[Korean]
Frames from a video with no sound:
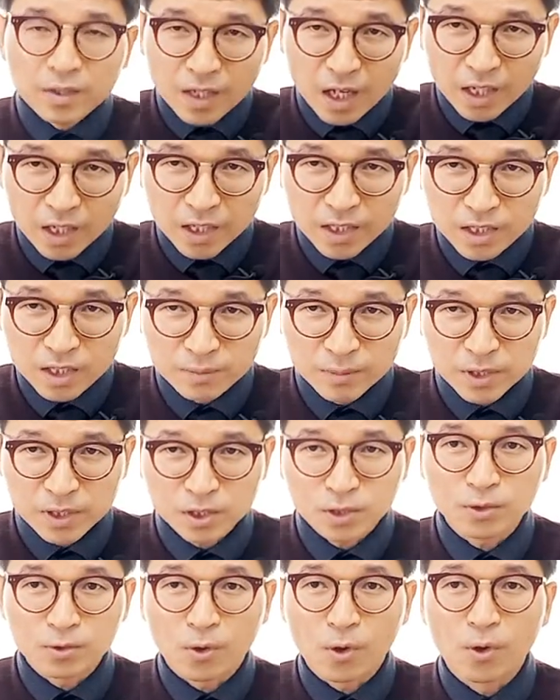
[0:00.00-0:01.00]
나라의 힘을
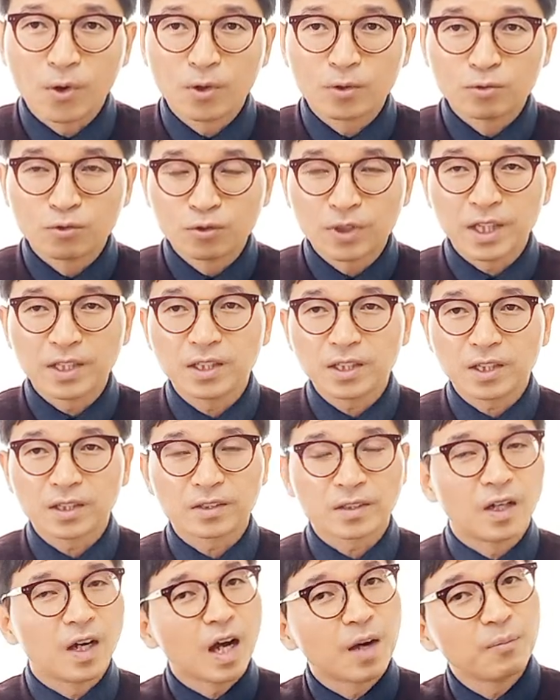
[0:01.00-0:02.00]
키우고 굳게
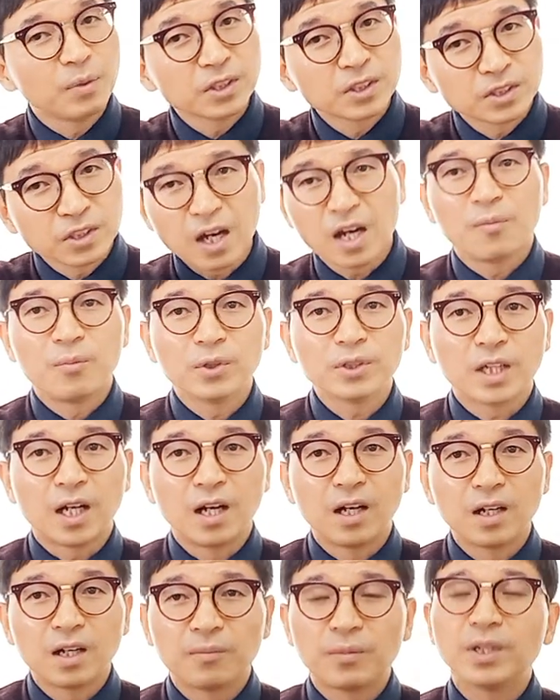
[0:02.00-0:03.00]
지켜서 한번
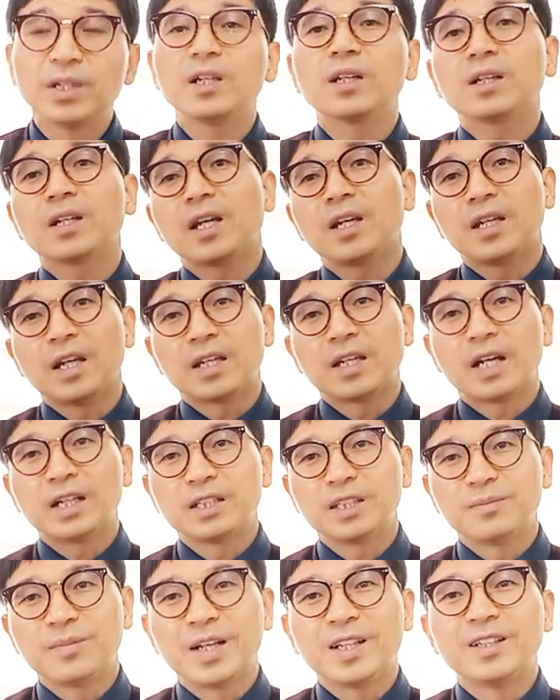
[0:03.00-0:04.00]
싸워보자 이렇게
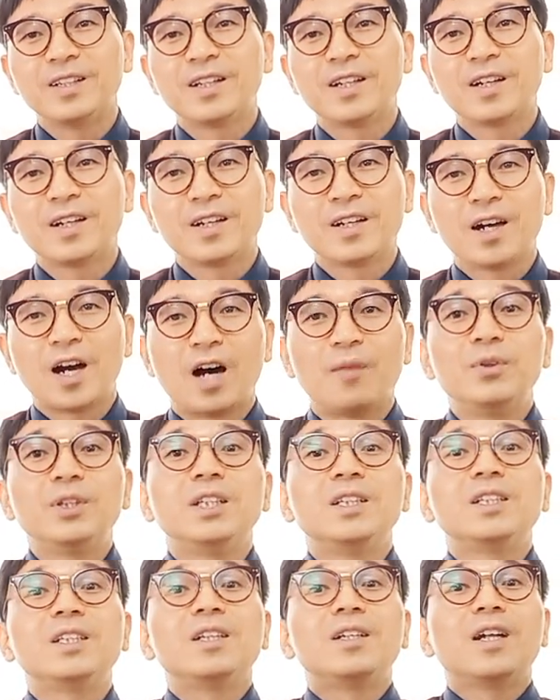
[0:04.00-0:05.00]
얘기하지만
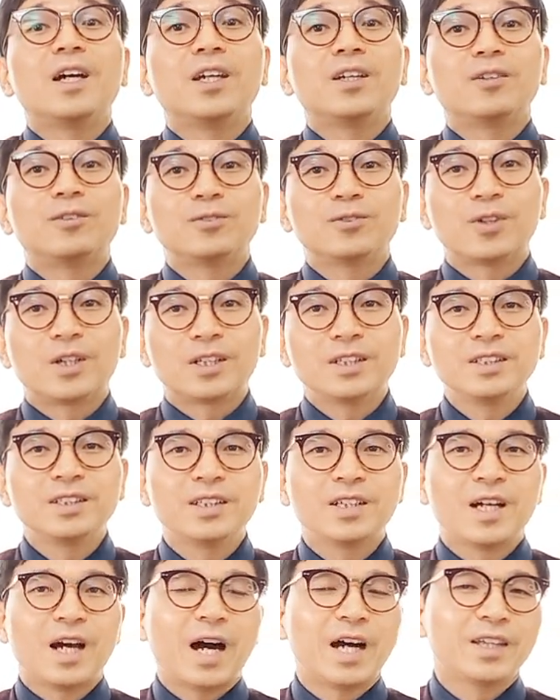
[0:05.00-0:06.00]
아버지 신라의
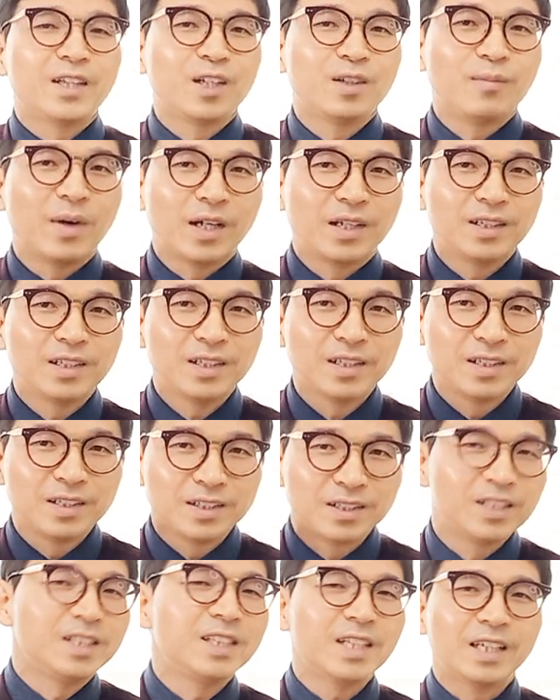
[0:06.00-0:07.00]
경순왕은 아들의 말을
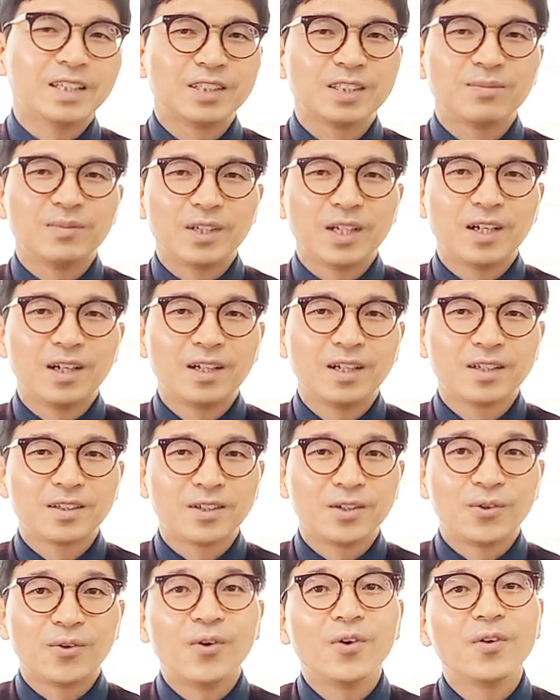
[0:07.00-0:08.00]
듣지 않습니다.
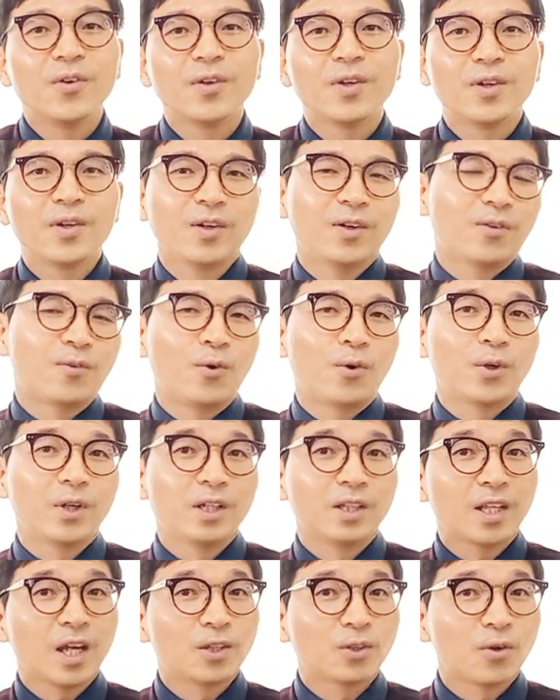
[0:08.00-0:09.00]
그리고
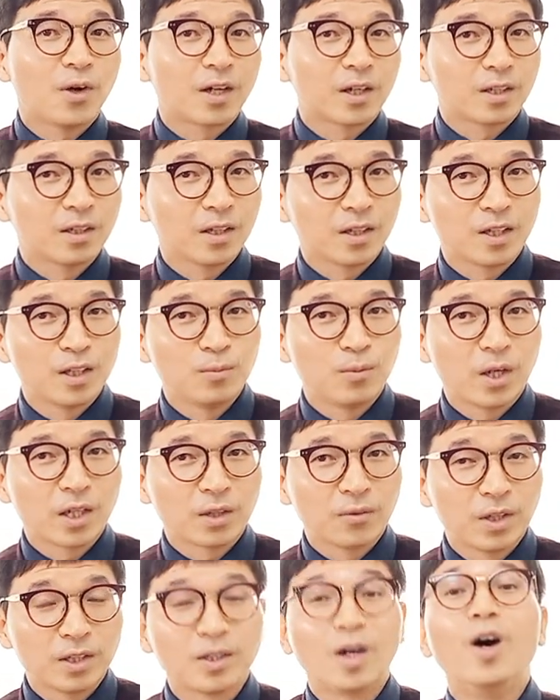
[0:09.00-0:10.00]
고려의 태조왕건한테
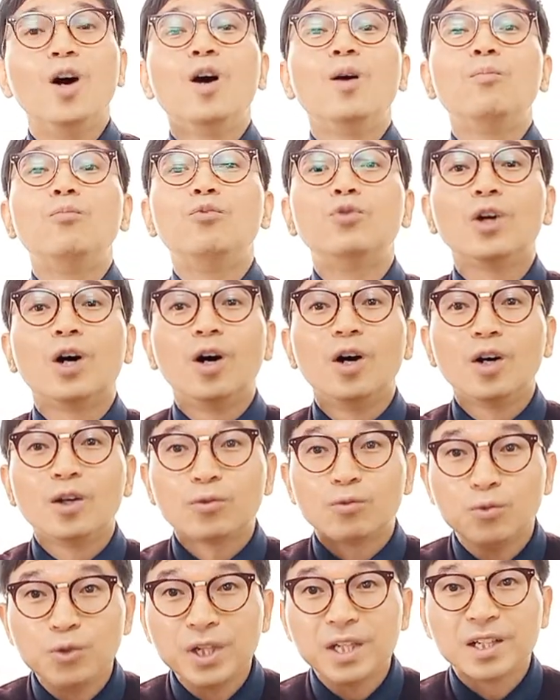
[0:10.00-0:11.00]
기부하기 위해서
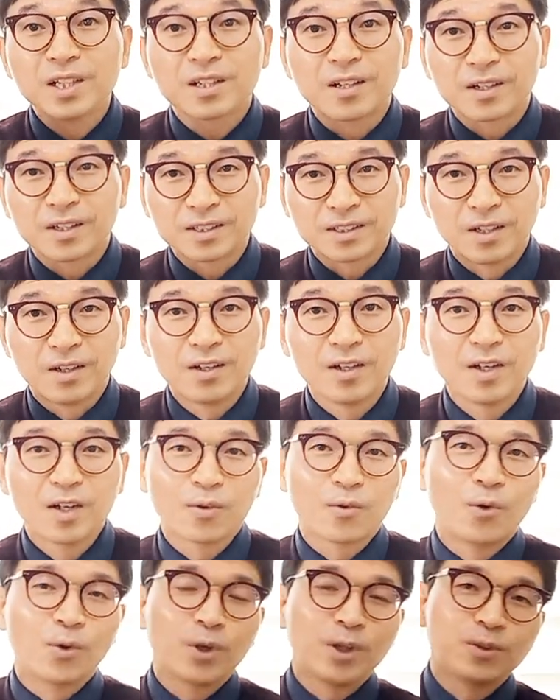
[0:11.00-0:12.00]
무려 구의를 걸어서
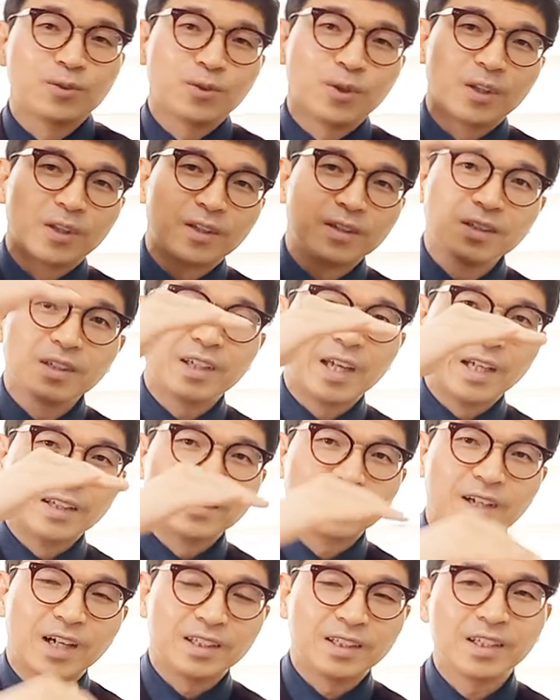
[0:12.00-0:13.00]
고려의 수도였던
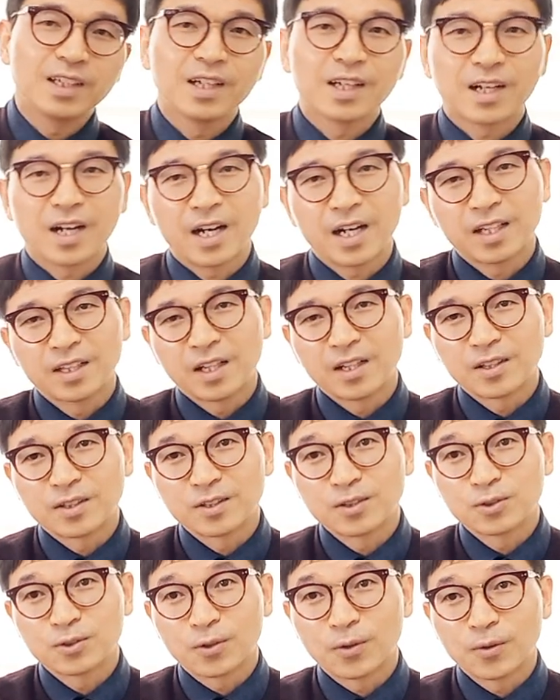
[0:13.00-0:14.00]
개성까지 가게 되는
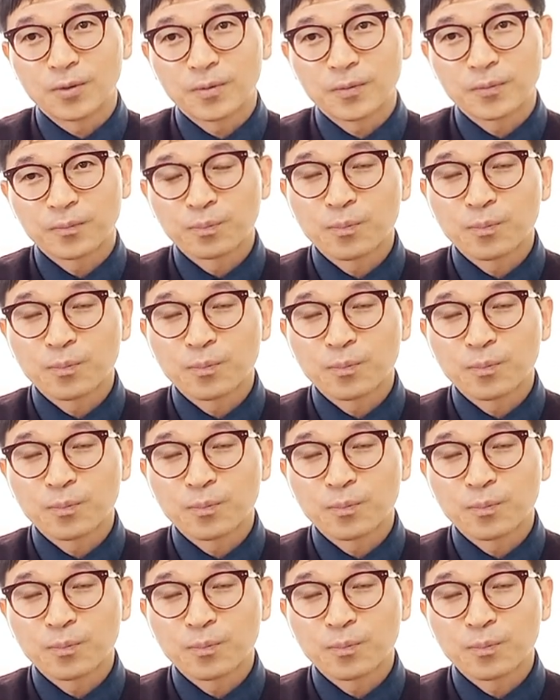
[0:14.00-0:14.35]
것이죠.